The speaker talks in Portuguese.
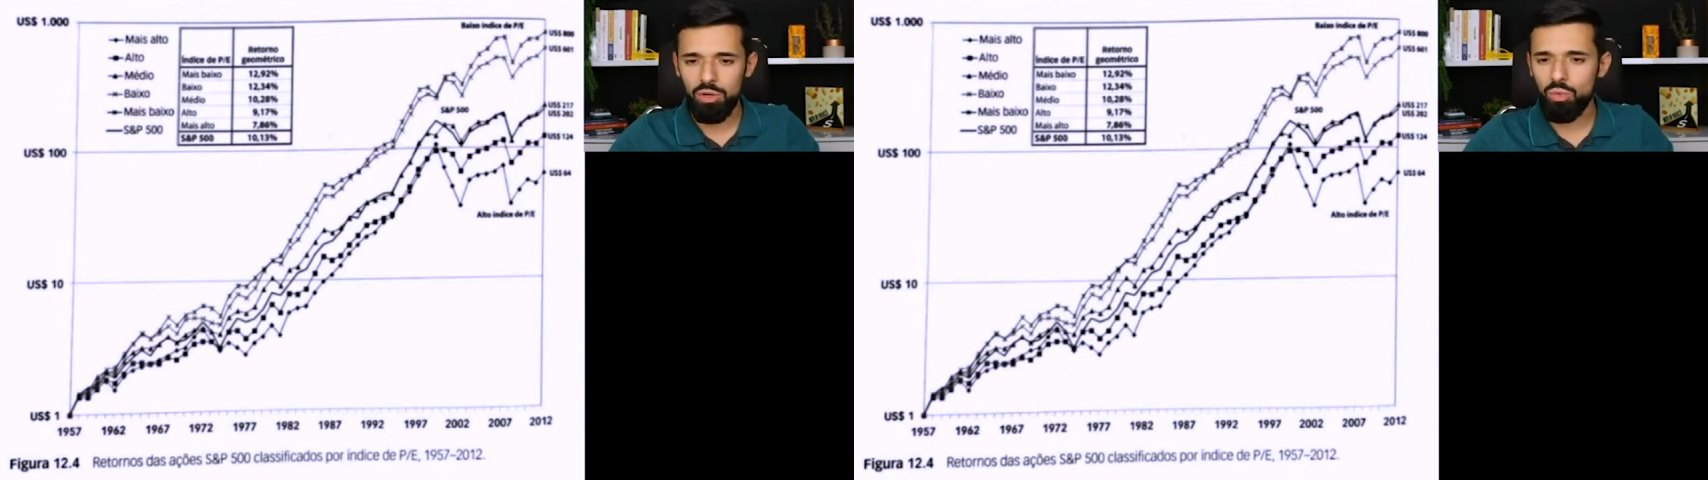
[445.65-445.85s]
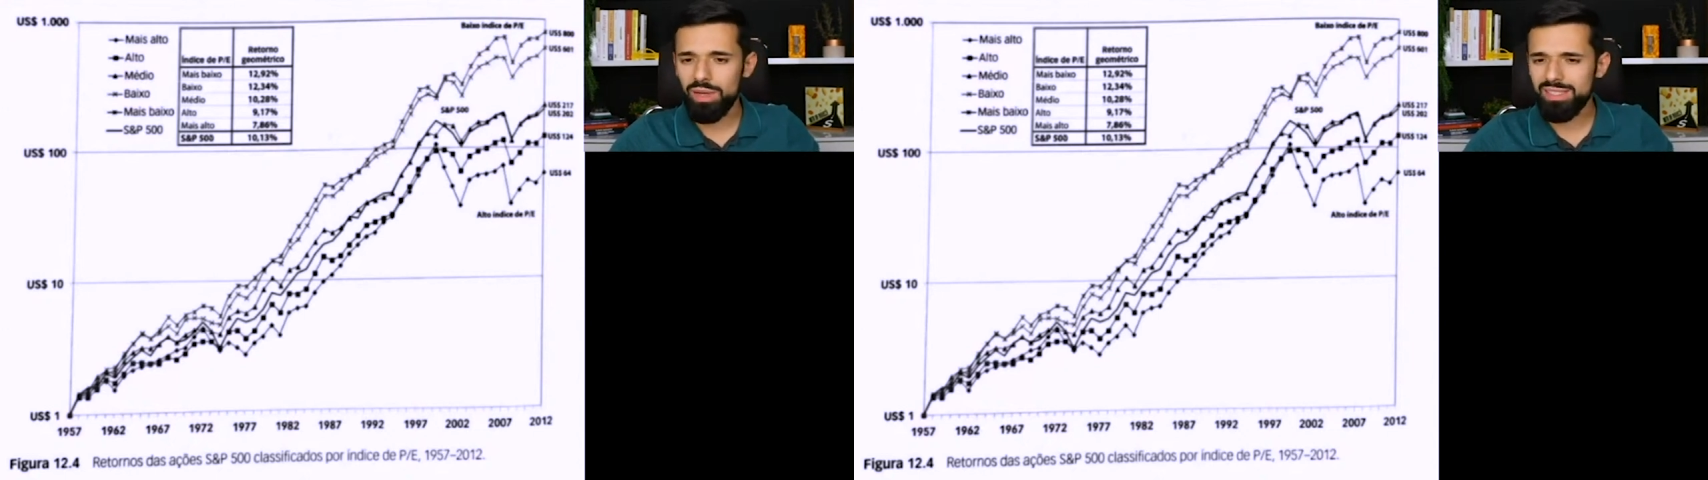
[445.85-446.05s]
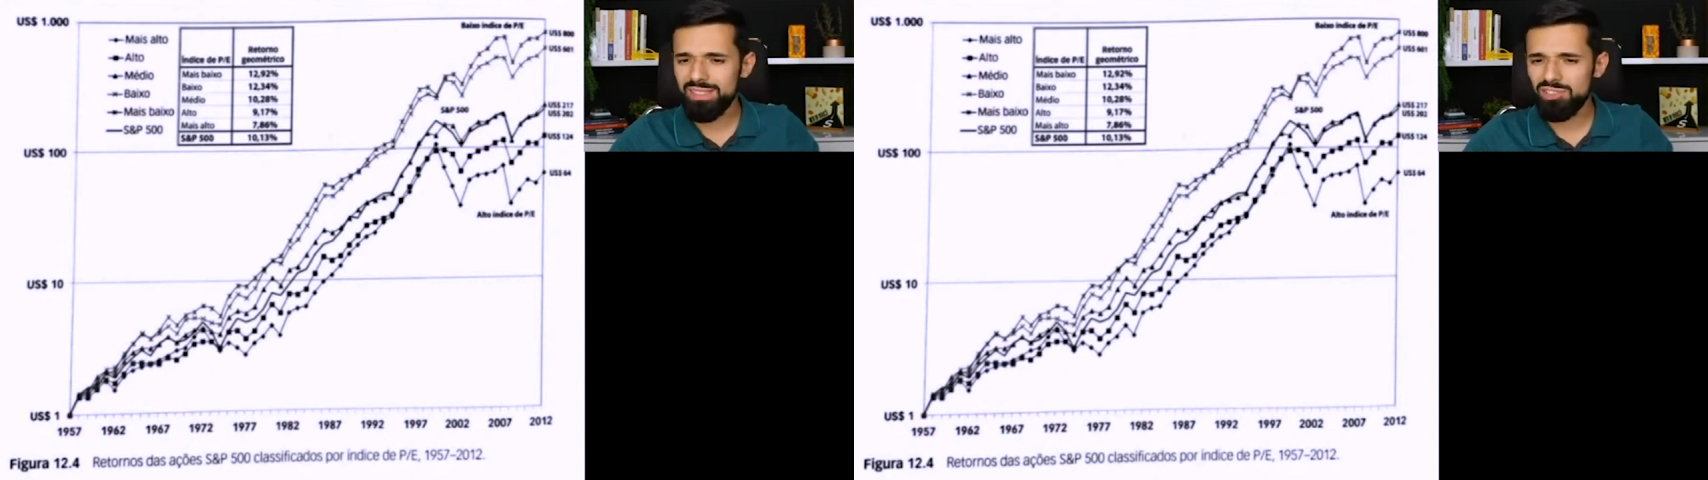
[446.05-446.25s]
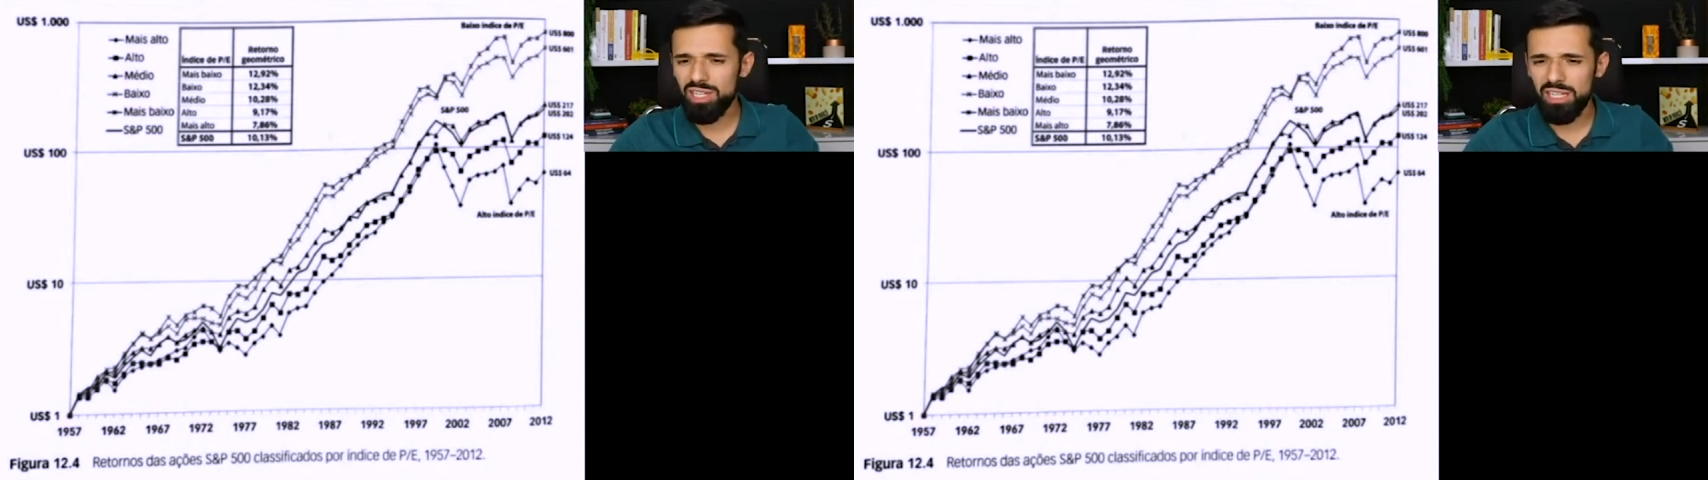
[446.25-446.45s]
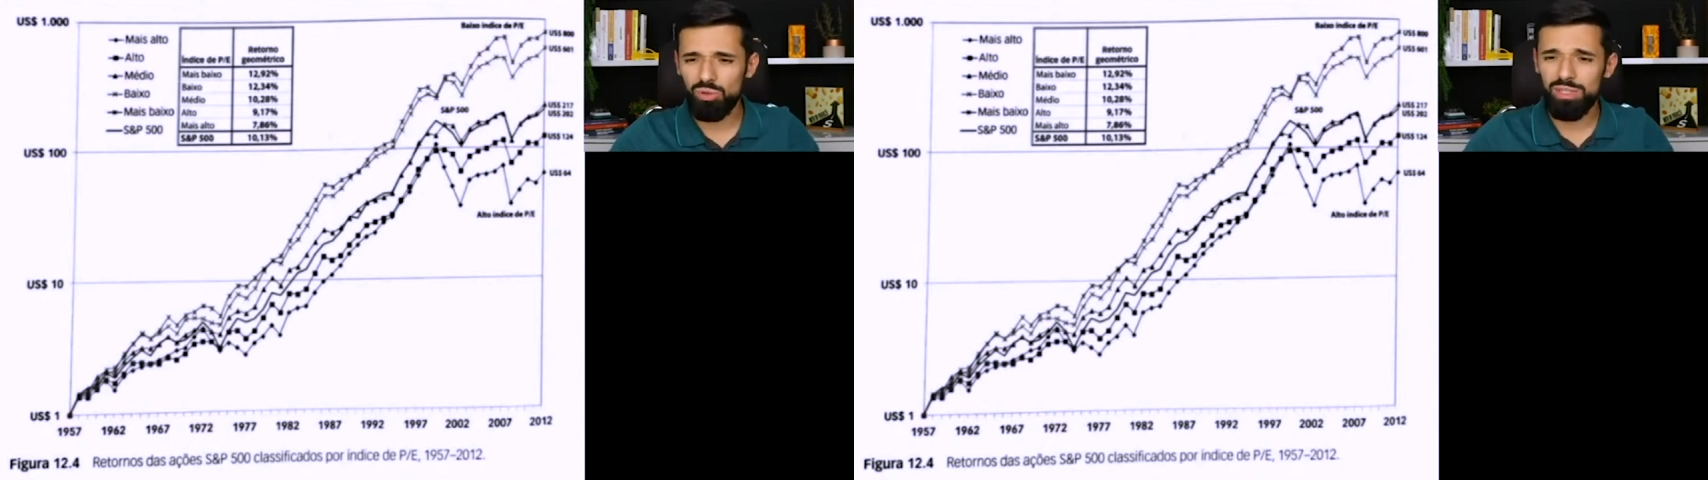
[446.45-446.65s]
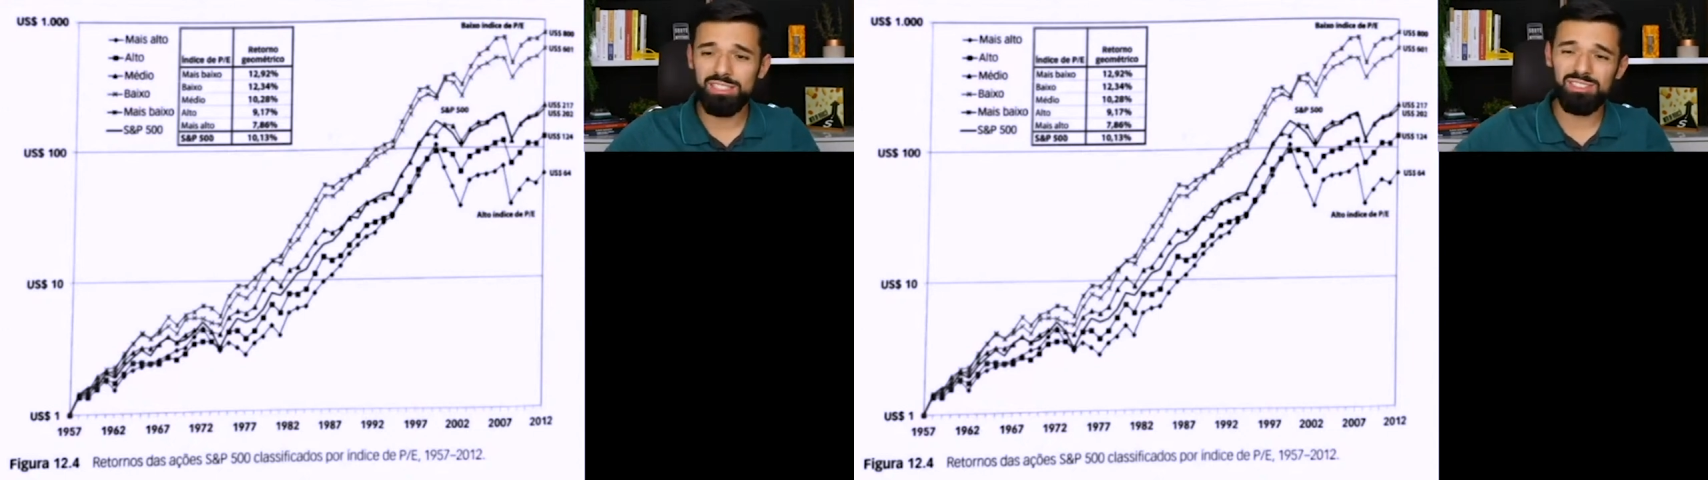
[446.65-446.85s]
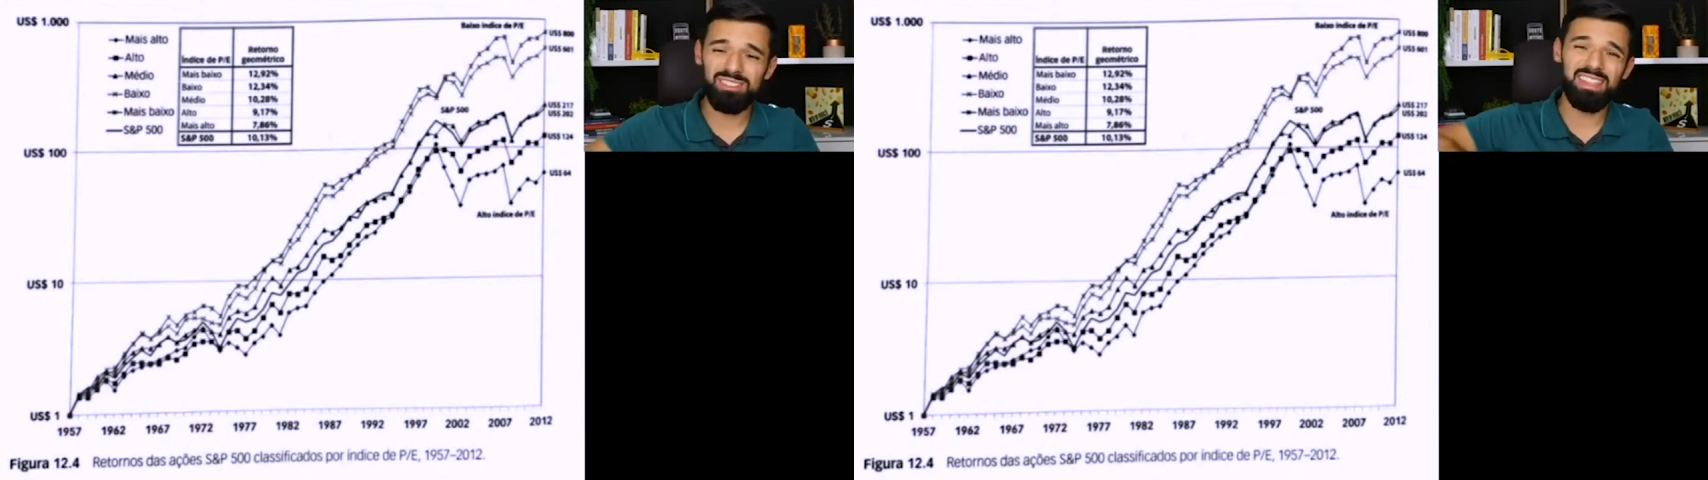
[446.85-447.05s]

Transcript: com esses indicadores